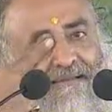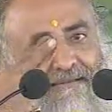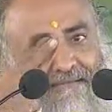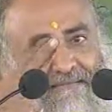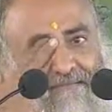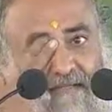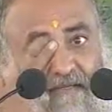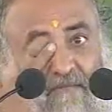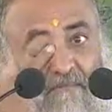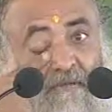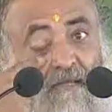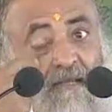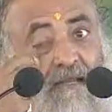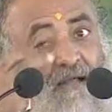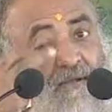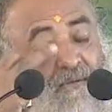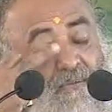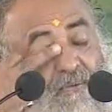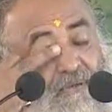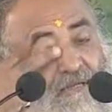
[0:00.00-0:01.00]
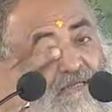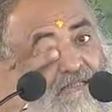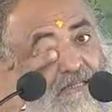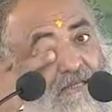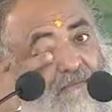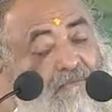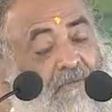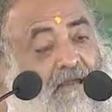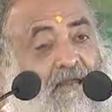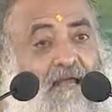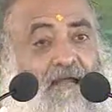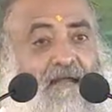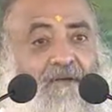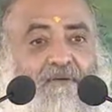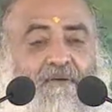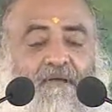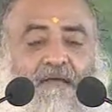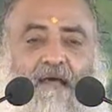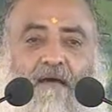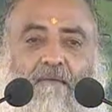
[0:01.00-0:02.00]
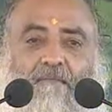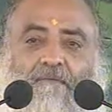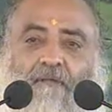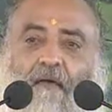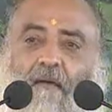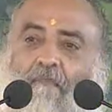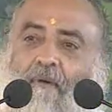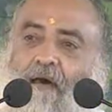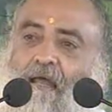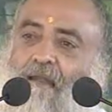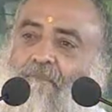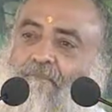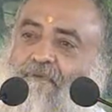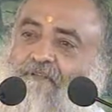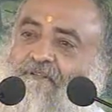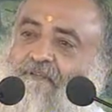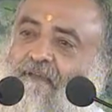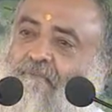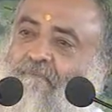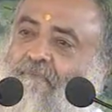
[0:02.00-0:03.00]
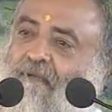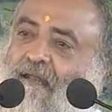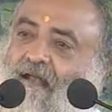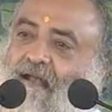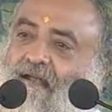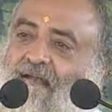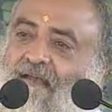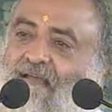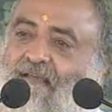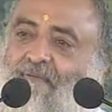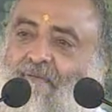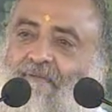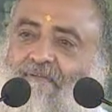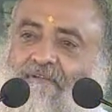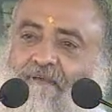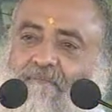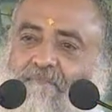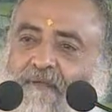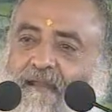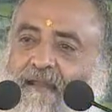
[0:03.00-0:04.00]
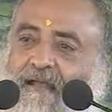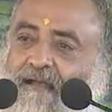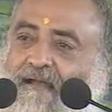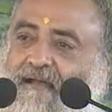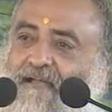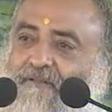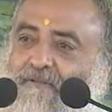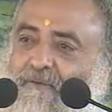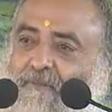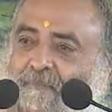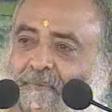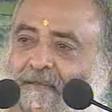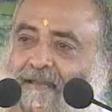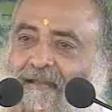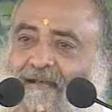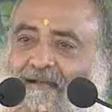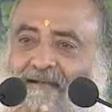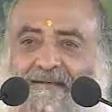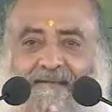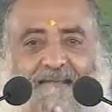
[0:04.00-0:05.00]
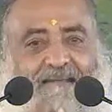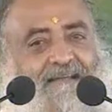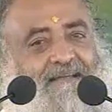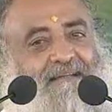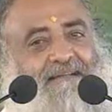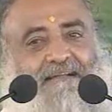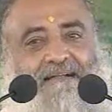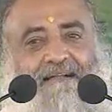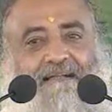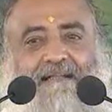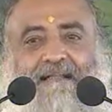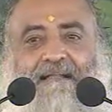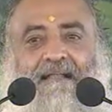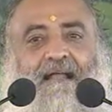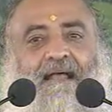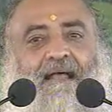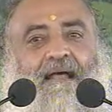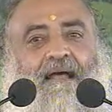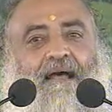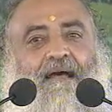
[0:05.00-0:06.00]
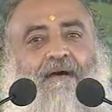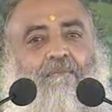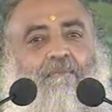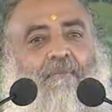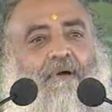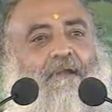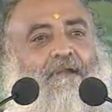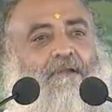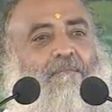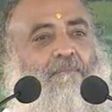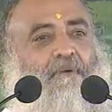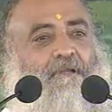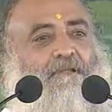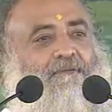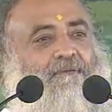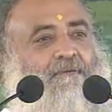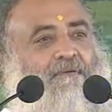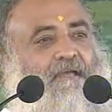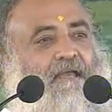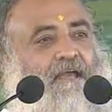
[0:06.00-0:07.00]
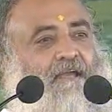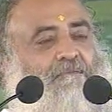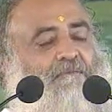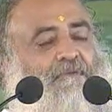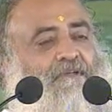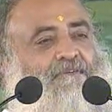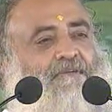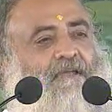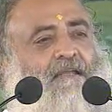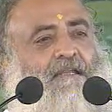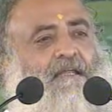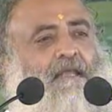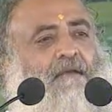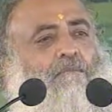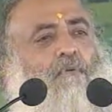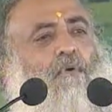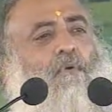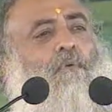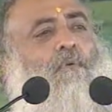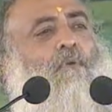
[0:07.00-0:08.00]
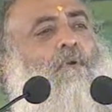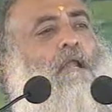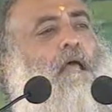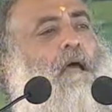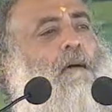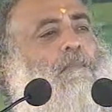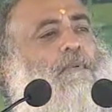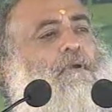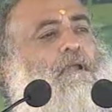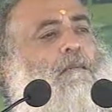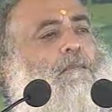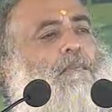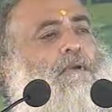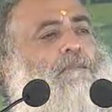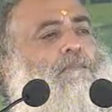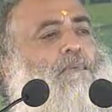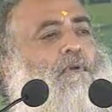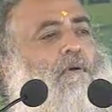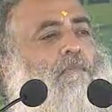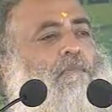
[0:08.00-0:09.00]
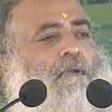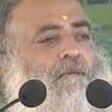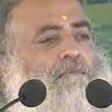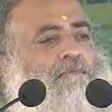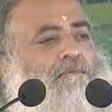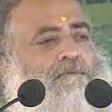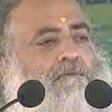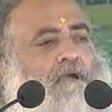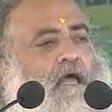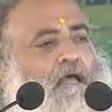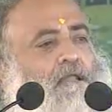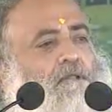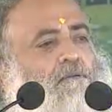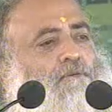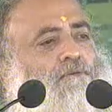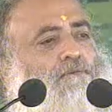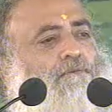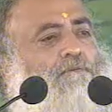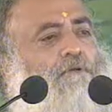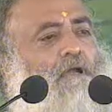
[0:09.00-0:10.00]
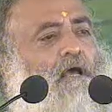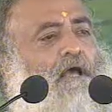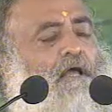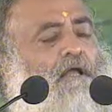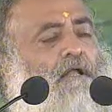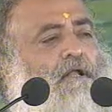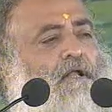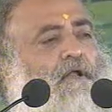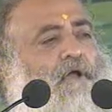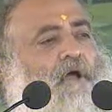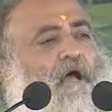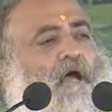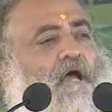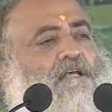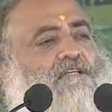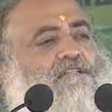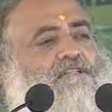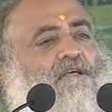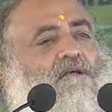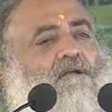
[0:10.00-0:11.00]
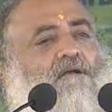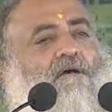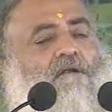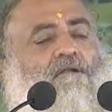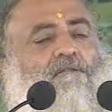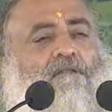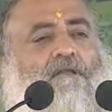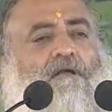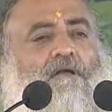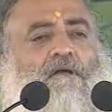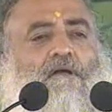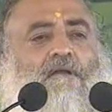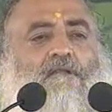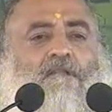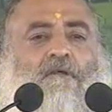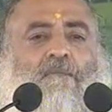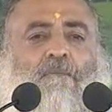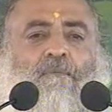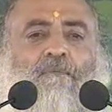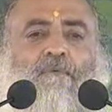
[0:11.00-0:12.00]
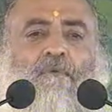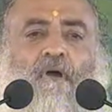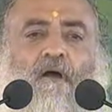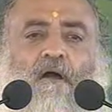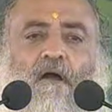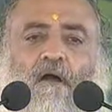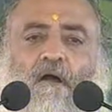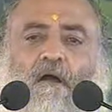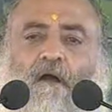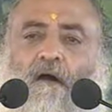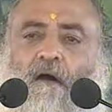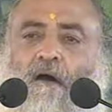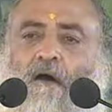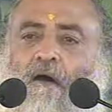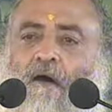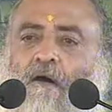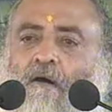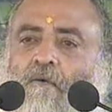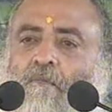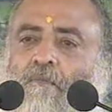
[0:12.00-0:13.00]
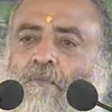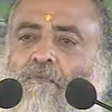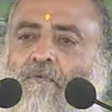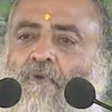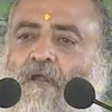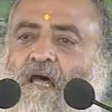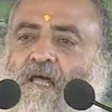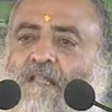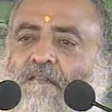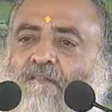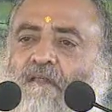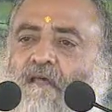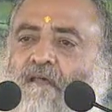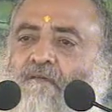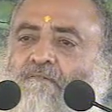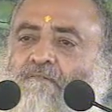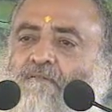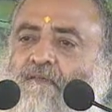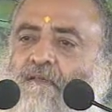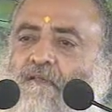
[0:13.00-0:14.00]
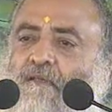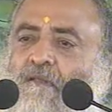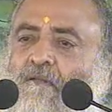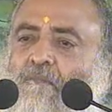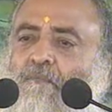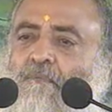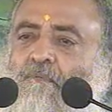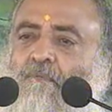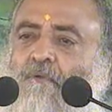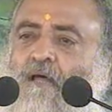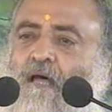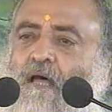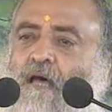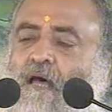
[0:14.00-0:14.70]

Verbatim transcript: छह महीना कोई छह महीना कोई अब तो हमारा भी छह महीना कहीं और छह महीना कहीं दो महीना कहीं हमारे बच्चों के एडमिशन ये वो उन्होंने अपने अपने प्रॉब्लम सुनाए दुख सुनाए ऐसे करते करते पूरा गांव पूरा तहसील पूरा